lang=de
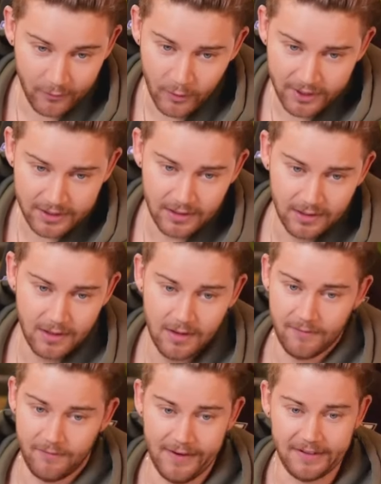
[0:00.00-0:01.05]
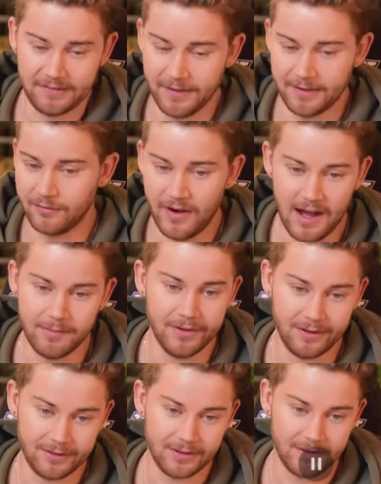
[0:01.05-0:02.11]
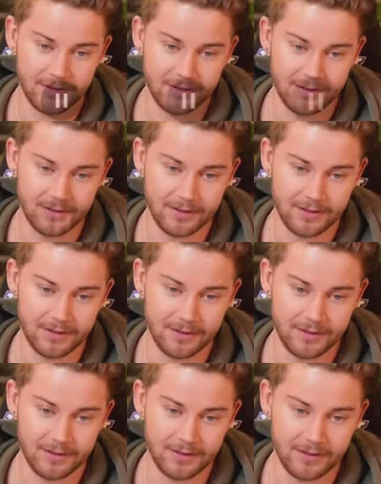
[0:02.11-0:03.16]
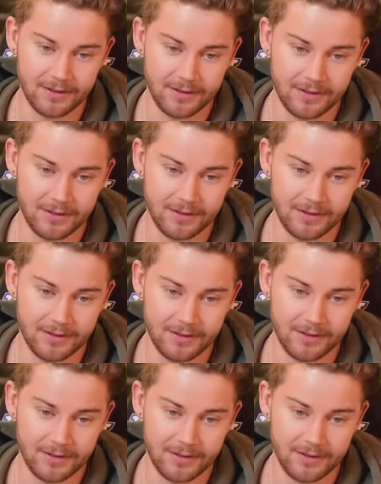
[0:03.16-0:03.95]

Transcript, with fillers: ich flüchte, weil es mir zu warm ist. Genau, das sagen die dann auch. Ja, mir ist